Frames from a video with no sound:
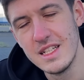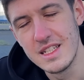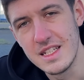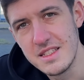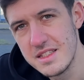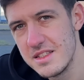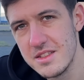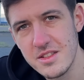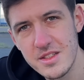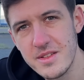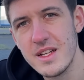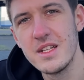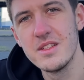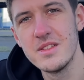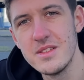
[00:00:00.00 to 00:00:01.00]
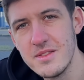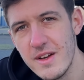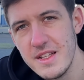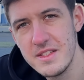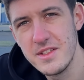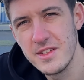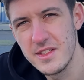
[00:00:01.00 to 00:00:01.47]
das jetzt in so einen
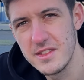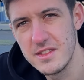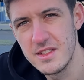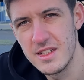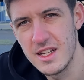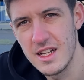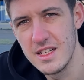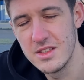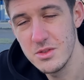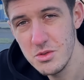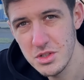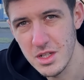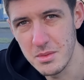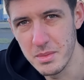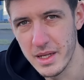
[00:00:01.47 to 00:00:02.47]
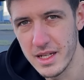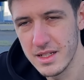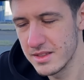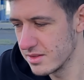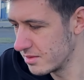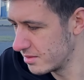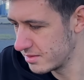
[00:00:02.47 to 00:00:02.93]
2022er Zustand bringen?
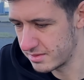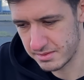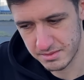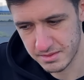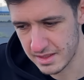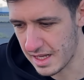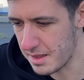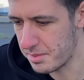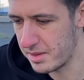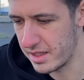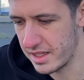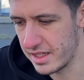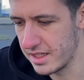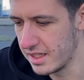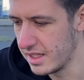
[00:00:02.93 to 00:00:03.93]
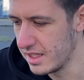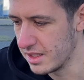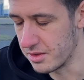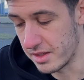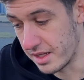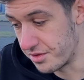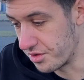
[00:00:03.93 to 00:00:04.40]
So CarPlay
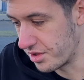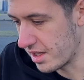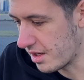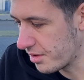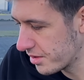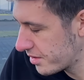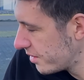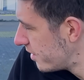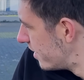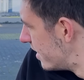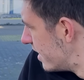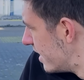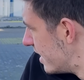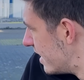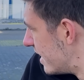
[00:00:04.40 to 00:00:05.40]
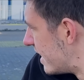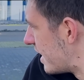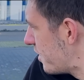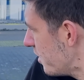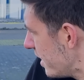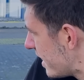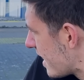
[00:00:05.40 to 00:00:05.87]
oder Android Auto.
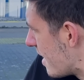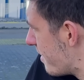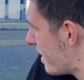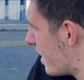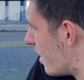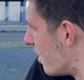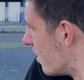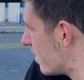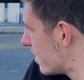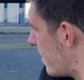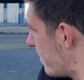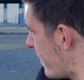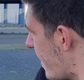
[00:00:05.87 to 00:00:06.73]
Natürlich kann man auch am